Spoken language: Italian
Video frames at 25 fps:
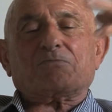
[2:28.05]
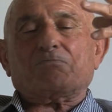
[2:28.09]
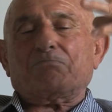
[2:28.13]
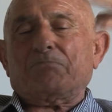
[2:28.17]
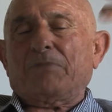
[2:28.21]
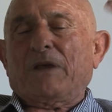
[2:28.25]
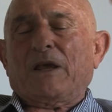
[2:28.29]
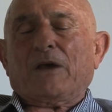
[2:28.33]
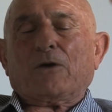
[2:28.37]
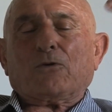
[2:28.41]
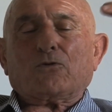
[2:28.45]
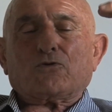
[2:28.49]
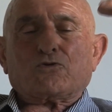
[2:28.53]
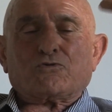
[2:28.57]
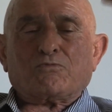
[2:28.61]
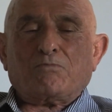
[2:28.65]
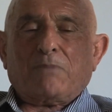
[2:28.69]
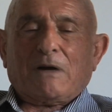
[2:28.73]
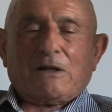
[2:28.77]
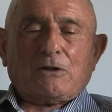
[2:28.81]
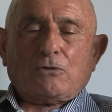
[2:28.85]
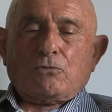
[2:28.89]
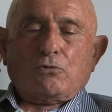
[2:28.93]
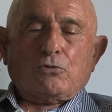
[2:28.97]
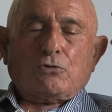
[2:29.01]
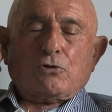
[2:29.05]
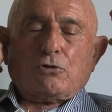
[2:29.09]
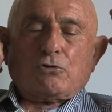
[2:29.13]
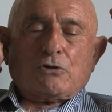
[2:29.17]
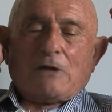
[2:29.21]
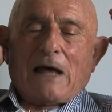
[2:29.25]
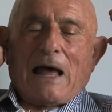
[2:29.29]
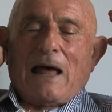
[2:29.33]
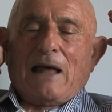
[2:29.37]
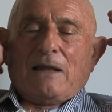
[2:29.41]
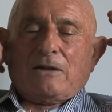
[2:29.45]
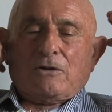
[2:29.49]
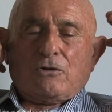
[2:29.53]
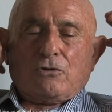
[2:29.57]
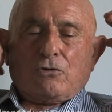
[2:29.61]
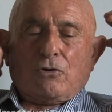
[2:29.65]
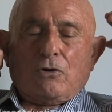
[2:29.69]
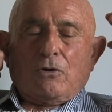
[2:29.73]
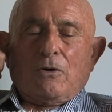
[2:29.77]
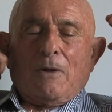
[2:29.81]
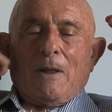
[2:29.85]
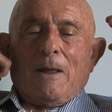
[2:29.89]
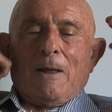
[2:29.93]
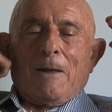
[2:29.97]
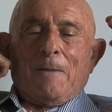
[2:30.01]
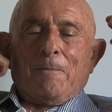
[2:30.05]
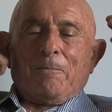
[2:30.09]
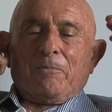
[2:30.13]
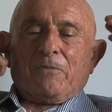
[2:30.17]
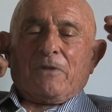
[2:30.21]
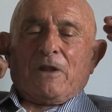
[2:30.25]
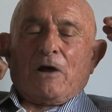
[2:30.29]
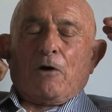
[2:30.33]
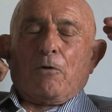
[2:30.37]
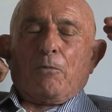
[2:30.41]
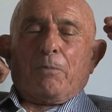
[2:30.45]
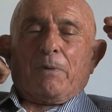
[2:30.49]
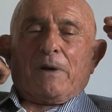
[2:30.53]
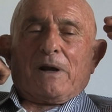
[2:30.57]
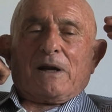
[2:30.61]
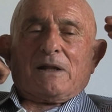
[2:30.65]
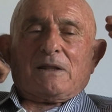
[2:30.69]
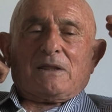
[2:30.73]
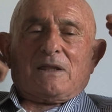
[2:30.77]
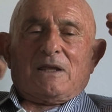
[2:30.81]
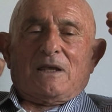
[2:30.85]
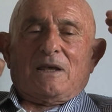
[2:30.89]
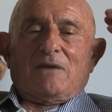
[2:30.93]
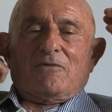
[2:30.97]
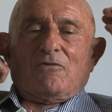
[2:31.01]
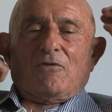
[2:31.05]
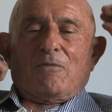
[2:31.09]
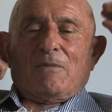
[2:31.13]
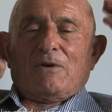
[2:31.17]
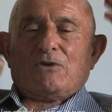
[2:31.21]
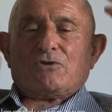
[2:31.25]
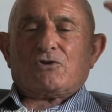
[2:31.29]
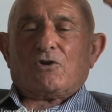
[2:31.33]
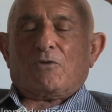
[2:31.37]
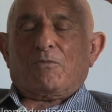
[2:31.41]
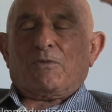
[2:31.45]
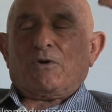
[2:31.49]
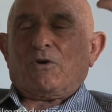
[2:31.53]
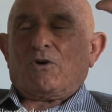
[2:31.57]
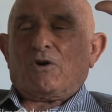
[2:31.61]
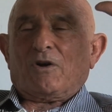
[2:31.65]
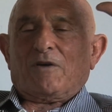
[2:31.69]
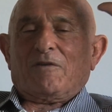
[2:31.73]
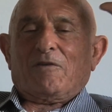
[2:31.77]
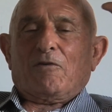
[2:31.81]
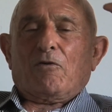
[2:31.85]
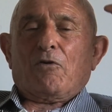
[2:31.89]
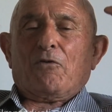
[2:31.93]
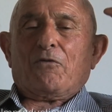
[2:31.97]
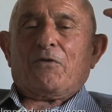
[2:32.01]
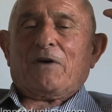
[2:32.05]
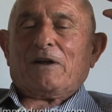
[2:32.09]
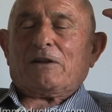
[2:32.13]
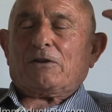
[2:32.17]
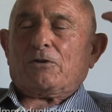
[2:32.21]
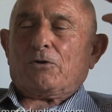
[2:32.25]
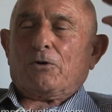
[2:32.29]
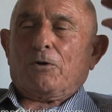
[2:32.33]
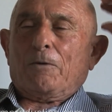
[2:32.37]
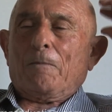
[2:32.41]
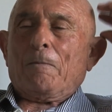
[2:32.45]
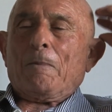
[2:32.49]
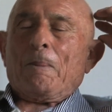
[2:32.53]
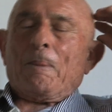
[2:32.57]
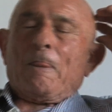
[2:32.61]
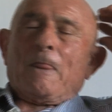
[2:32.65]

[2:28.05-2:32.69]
mi, ero sbattuto tanto da operativo, ma insomma non avevo fatto